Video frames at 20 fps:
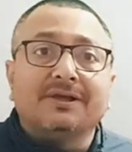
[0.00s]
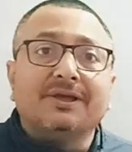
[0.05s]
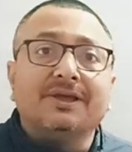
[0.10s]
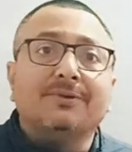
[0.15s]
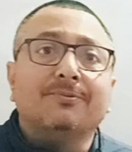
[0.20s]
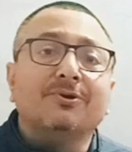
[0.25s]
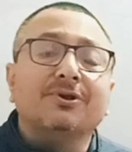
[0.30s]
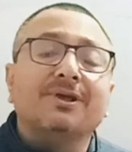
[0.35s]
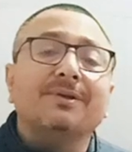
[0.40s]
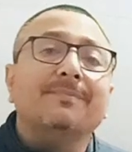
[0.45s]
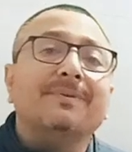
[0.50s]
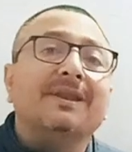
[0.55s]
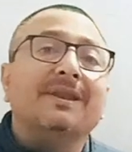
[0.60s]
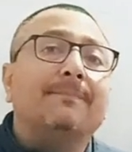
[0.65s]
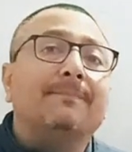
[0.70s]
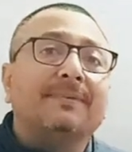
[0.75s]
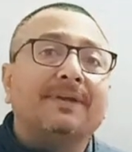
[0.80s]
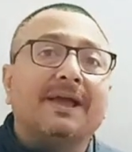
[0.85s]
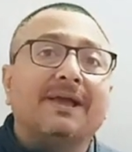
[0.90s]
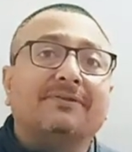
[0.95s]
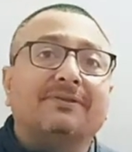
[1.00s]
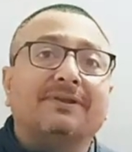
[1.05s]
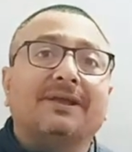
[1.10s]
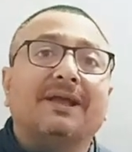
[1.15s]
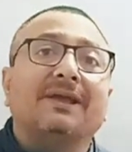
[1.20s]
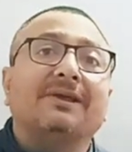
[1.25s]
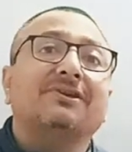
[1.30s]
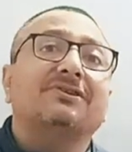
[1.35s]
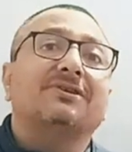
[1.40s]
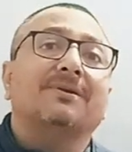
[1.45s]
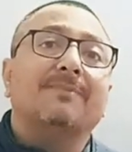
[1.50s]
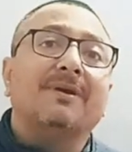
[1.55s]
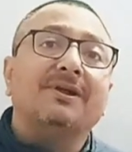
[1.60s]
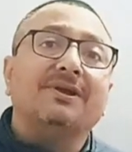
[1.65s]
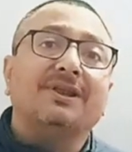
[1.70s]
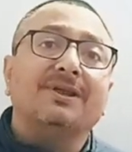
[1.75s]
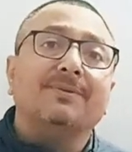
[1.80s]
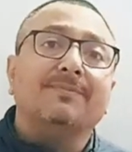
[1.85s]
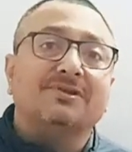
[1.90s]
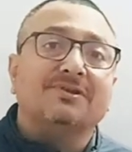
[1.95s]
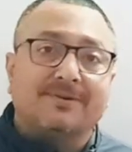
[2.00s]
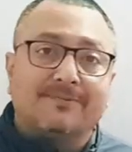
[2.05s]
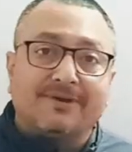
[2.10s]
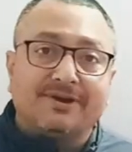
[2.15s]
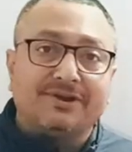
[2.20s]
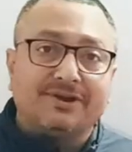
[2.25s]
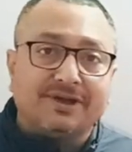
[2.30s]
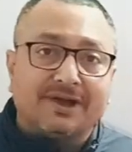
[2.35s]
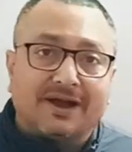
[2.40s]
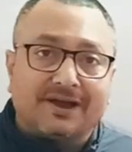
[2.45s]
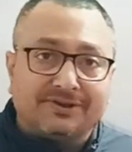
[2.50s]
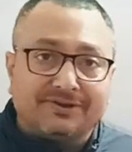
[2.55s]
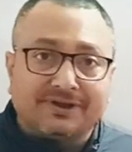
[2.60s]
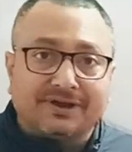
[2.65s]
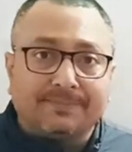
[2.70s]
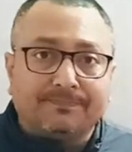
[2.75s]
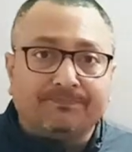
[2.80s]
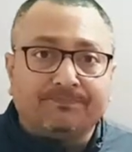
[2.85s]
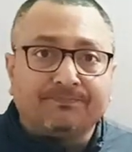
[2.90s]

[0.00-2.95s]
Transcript: इवन कि मेरा प्रयास रहेगा कि 70 में 70 आ जाए